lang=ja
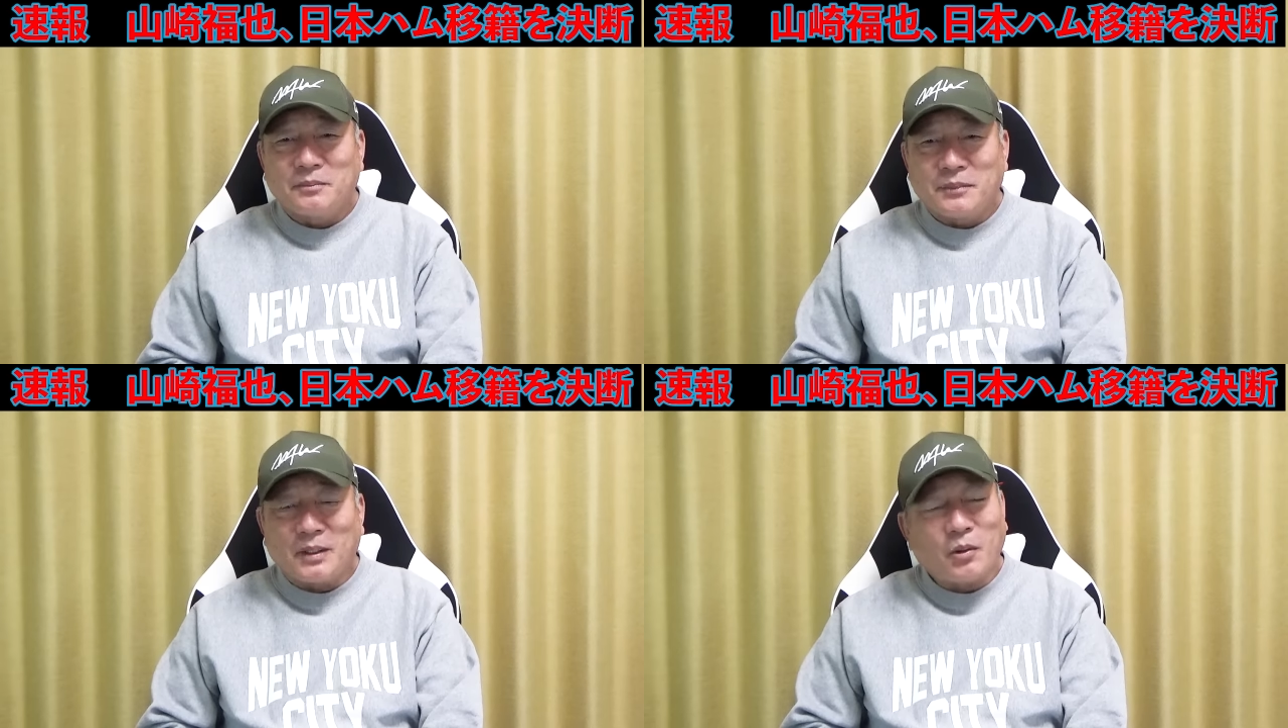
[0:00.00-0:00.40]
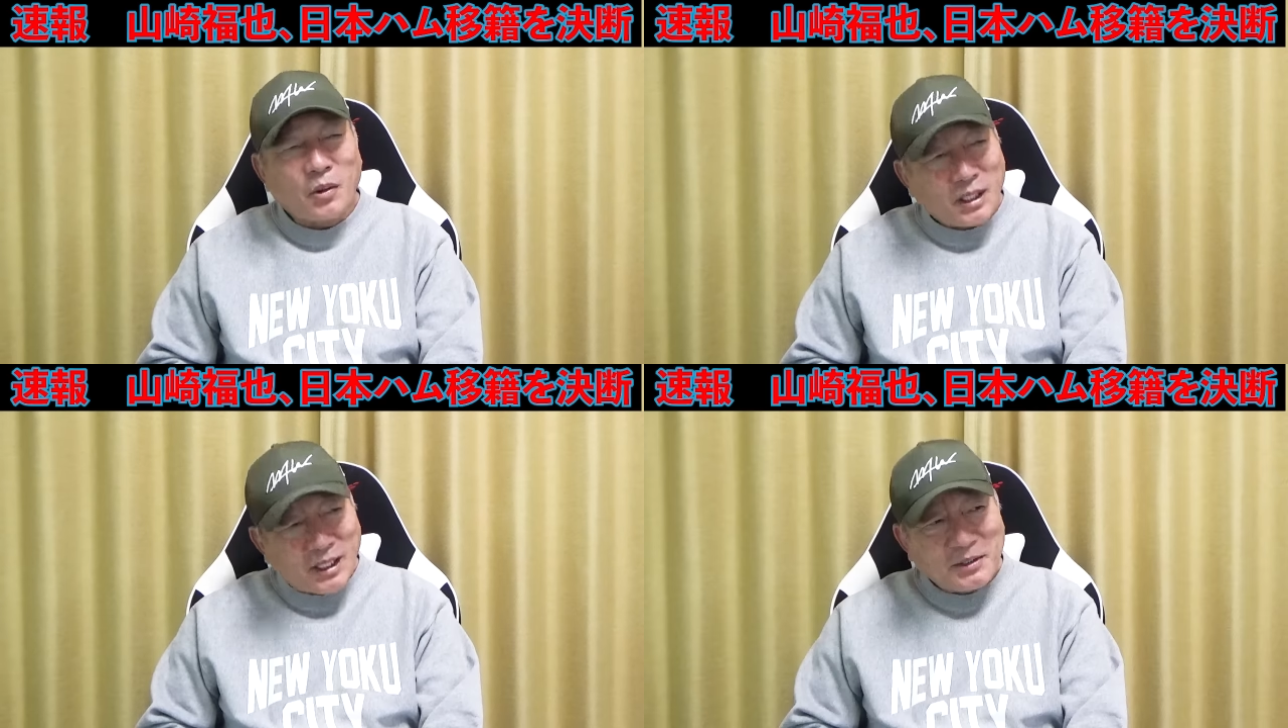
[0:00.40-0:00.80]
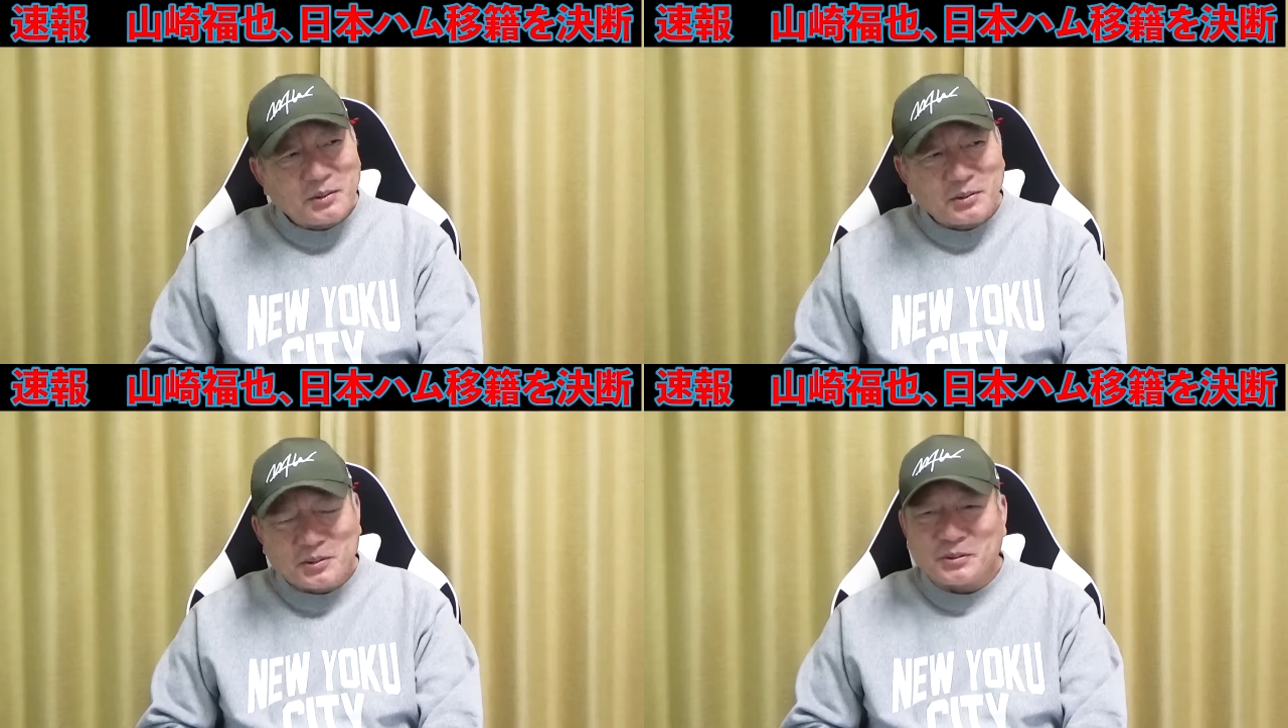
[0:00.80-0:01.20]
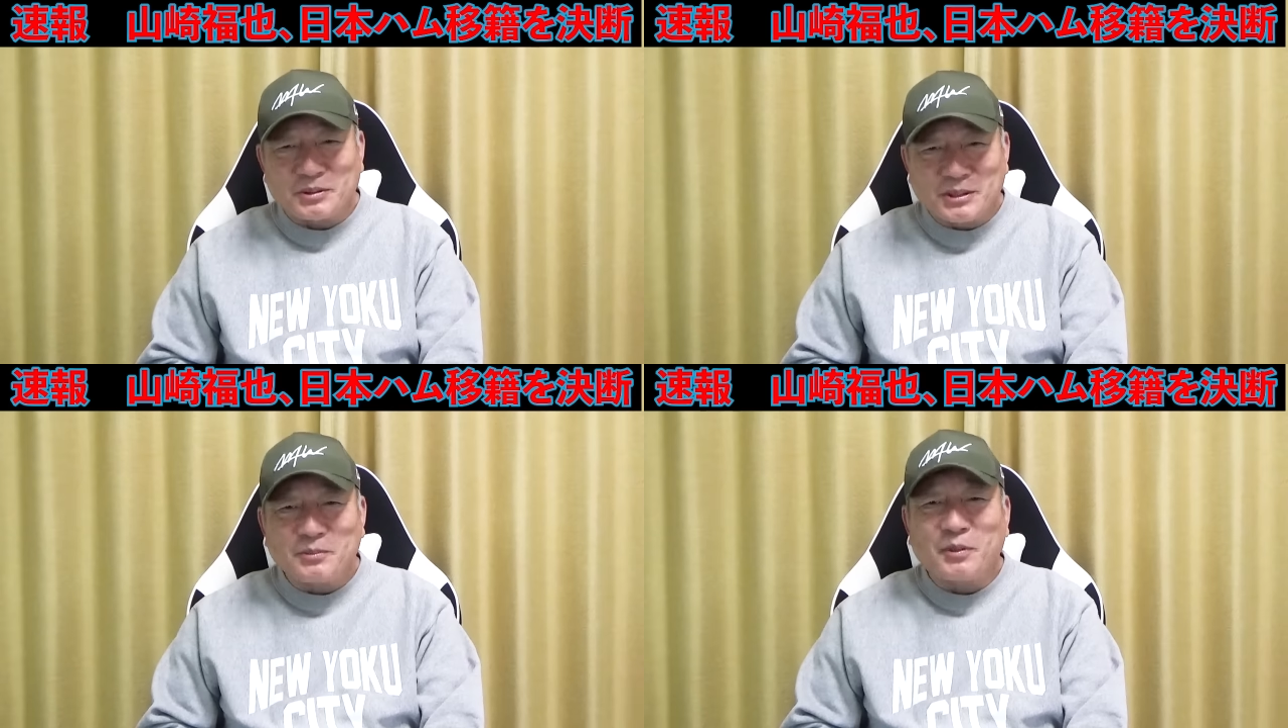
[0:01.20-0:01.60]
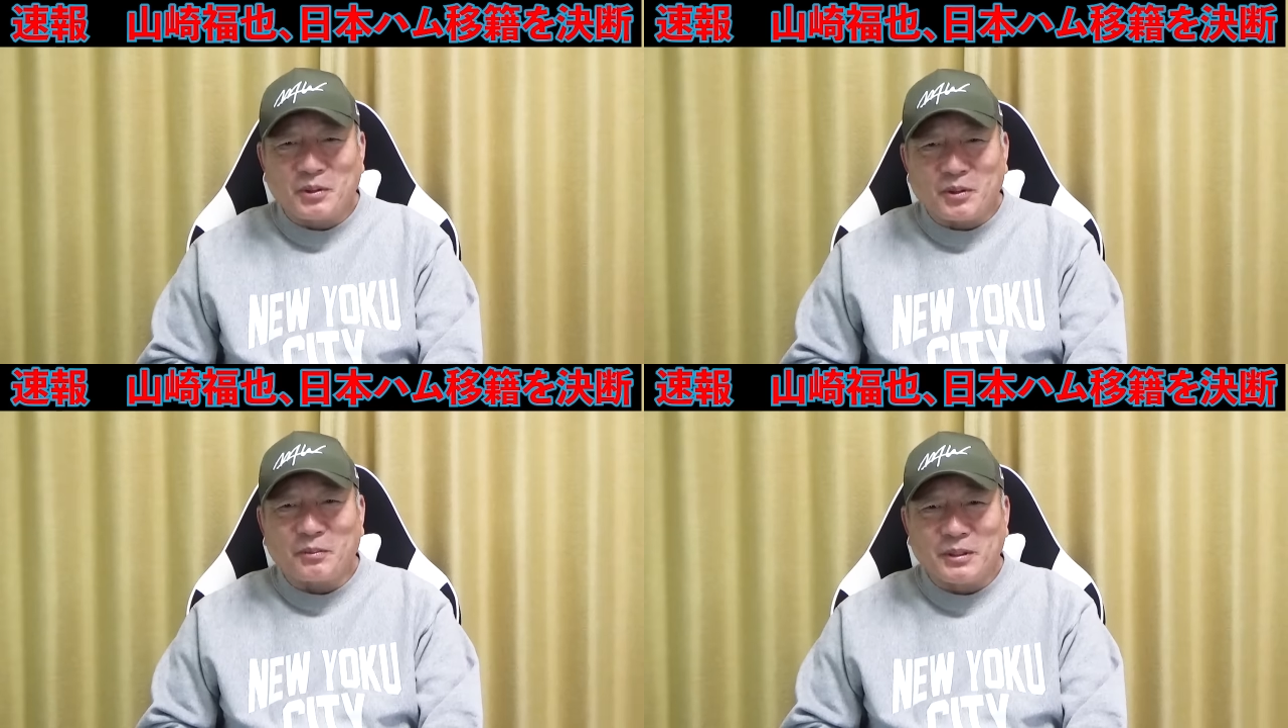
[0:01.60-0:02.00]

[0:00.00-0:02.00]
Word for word: まあ、北海道という地も